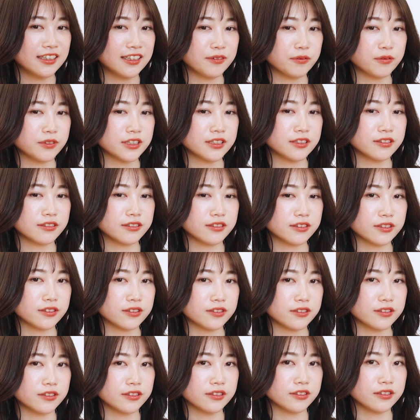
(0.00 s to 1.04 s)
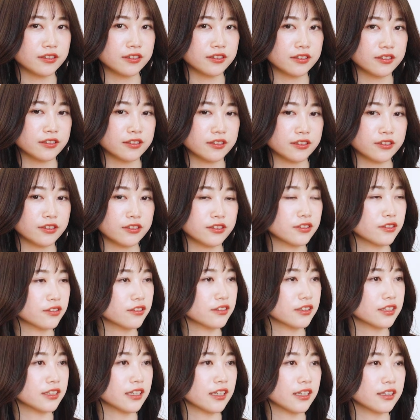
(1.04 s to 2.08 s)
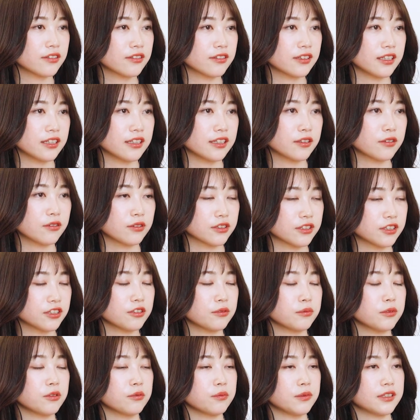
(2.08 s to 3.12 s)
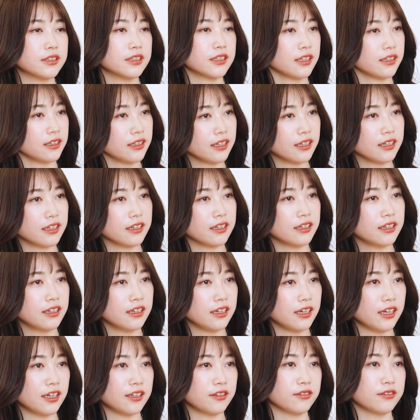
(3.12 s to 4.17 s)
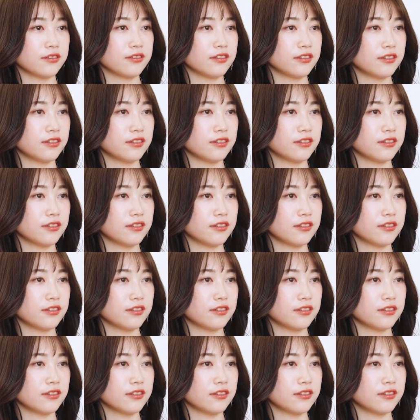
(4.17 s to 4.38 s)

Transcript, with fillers: でもちろんその就職した後にこう強みを見つけてあの